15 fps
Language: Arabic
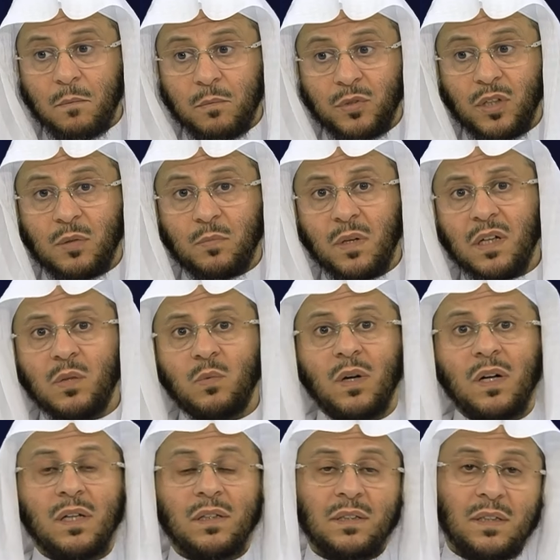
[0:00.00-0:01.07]
من البغي
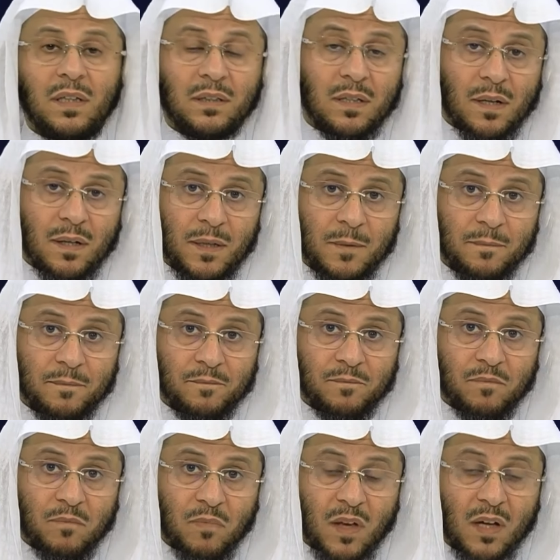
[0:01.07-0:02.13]
وقطيعة الرحم
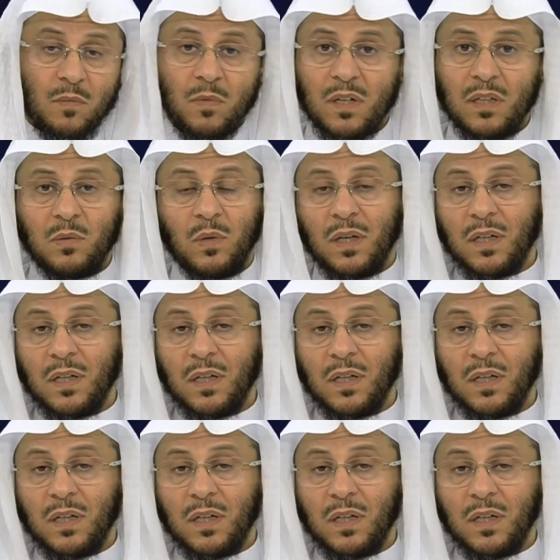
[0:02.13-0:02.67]
البغي